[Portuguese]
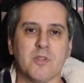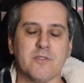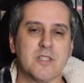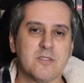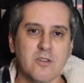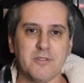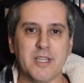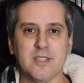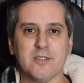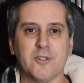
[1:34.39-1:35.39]

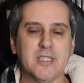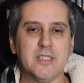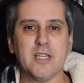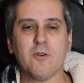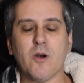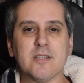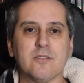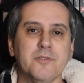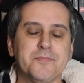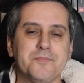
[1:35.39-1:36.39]
1990,
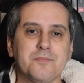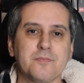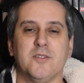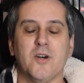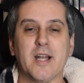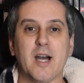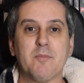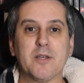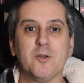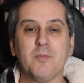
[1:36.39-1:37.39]
84. Então
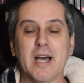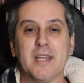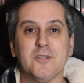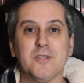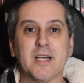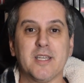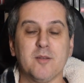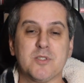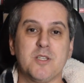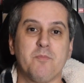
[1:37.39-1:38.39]
acaba que o marido da
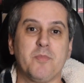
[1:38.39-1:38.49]
Kirby se